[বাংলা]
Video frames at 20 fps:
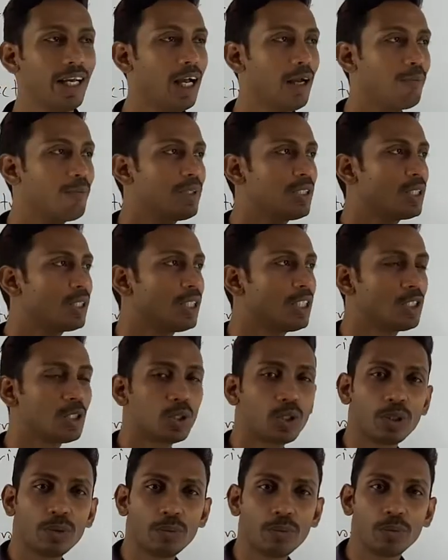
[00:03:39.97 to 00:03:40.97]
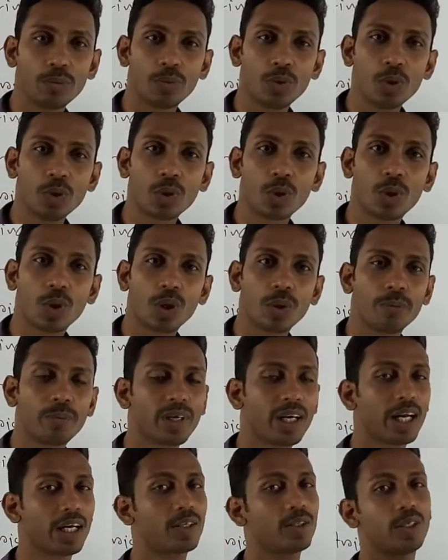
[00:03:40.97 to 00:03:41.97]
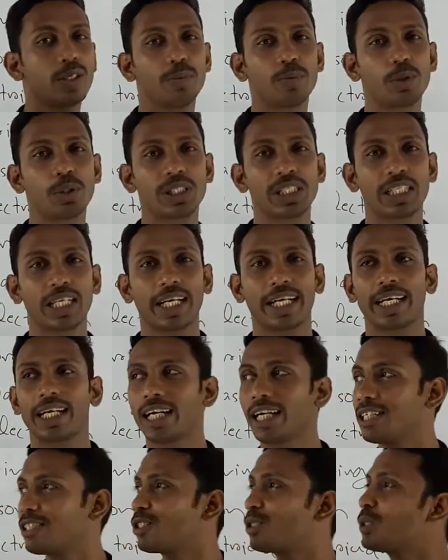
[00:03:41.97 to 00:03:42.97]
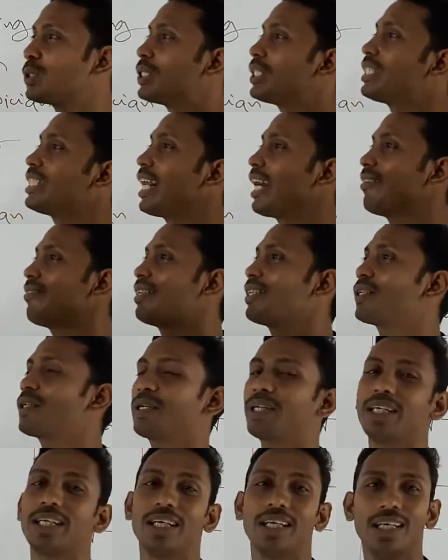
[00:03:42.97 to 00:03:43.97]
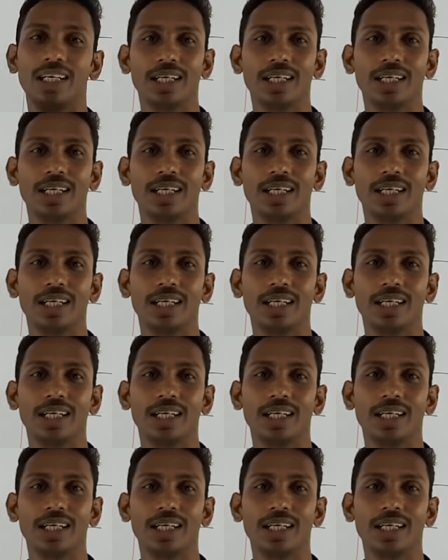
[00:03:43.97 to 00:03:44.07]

আপনি যদি শুধু মুখ গোমরা করে বসে থাকেন আর শুধু ড্রাইভিং করেন